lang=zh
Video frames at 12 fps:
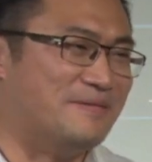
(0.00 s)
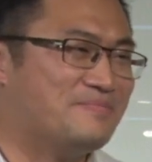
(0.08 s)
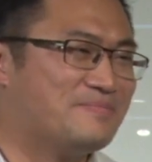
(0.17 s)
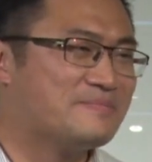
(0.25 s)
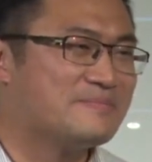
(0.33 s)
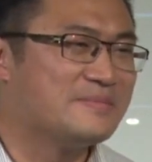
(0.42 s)
哦。
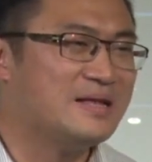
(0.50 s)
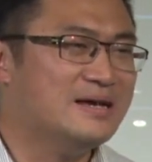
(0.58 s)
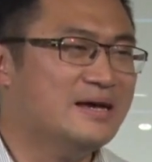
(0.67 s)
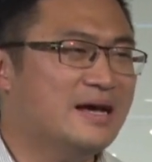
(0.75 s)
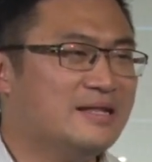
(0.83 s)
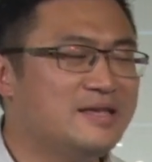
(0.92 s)

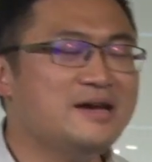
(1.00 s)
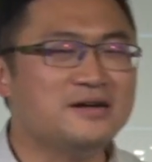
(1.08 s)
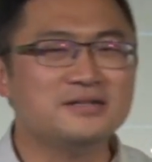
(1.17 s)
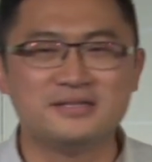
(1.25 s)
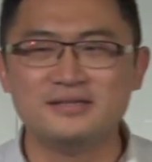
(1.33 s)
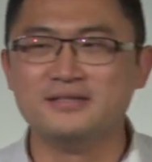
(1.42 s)
第
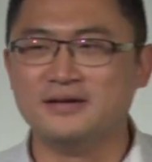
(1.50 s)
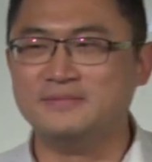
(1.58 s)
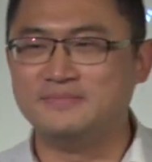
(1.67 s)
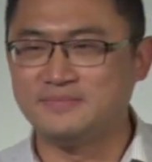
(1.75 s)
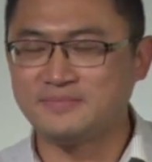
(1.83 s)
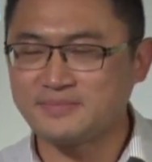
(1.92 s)
二次呢